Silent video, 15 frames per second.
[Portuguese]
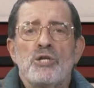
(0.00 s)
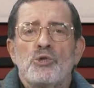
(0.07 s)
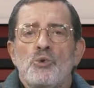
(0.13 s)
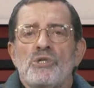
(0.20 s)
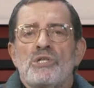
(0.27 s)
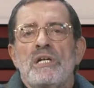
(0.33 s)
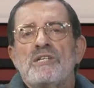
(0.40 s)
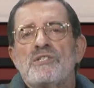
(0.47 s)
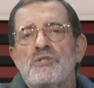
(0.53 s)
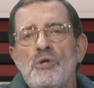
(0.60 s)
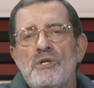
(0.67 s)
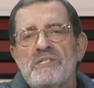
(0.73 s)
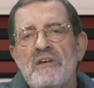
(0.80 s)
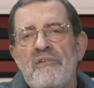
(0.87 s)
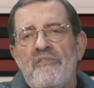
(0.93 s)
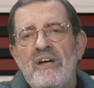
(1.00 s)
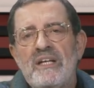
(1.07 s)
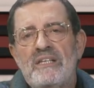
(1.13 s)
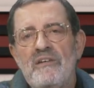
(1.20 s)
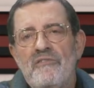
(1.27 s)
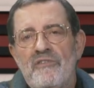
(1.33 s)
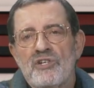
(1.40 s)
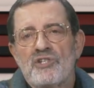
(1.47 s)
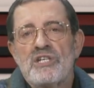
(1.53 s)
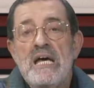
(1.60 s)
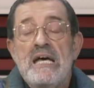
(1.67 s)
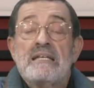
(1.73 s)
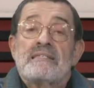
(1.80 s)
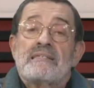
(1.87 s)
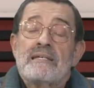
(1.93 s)
As suas relações
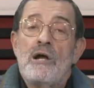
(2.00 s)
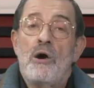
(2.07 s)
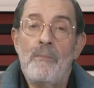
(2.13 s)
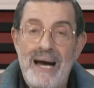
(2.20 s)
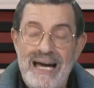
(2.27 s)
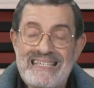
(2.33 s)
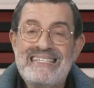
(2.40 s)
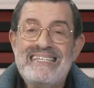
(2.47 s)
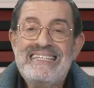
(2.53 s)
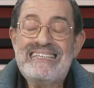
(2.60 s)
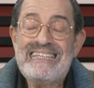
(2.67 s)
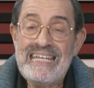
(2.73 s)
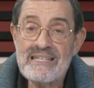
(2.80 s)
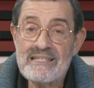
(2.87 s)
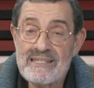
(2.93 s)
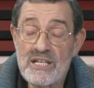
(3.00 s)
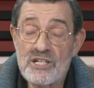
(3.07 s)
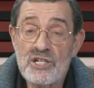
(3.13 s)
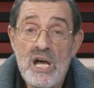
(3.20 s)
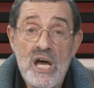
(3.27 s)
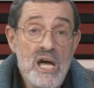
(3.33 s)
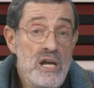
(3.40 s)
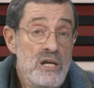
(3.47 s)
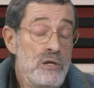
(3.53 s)
afetivas serão mais intensas.